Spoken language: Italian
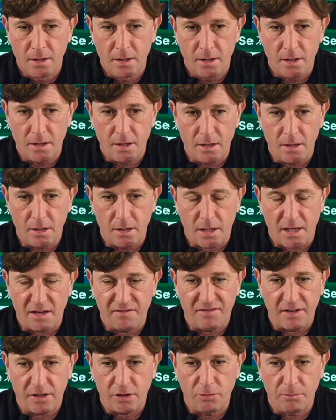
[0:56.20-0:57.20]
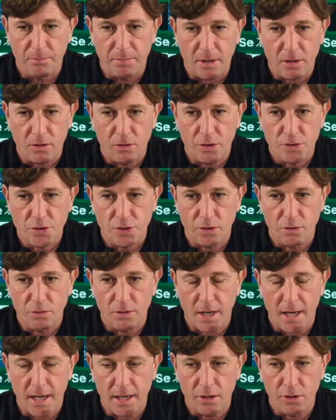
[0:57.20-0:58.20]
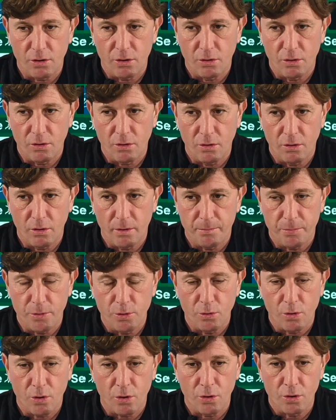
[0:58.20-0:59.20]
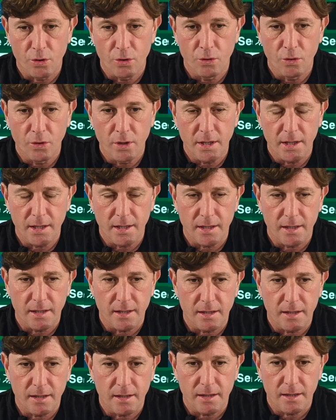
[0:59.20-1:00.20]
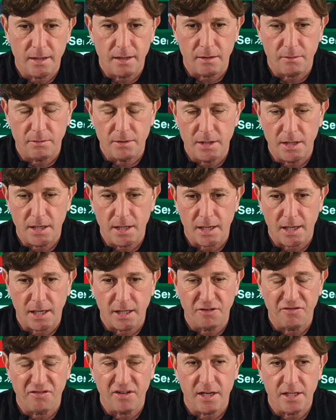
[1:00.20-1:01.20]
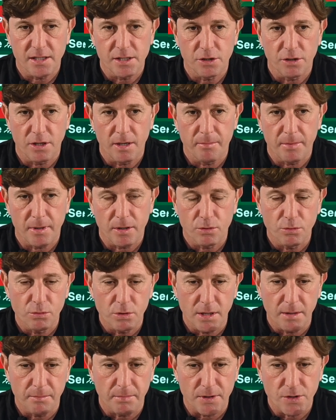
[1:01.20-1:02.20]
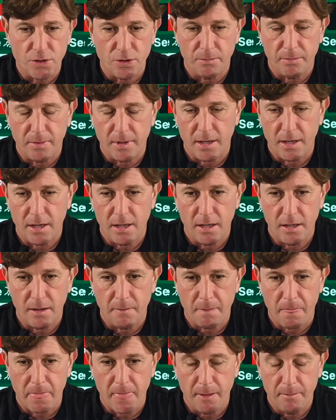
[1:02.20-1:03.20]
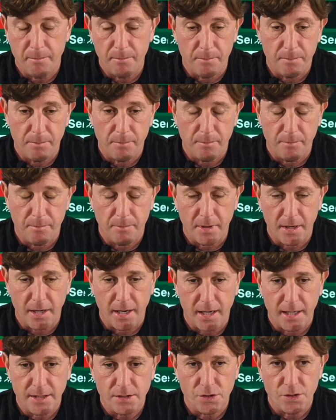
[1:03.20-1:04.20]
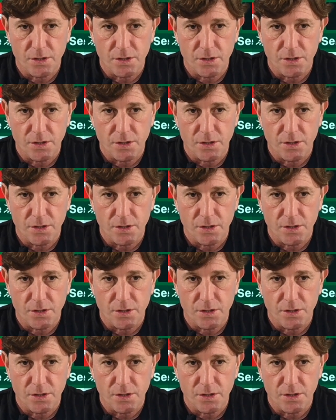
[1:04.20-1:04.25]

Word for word: eh, che ha fatto un percorso di un anno e più con noi, eh, quindi è una gratificazione per tutti, penso per, eh, per il ragazzo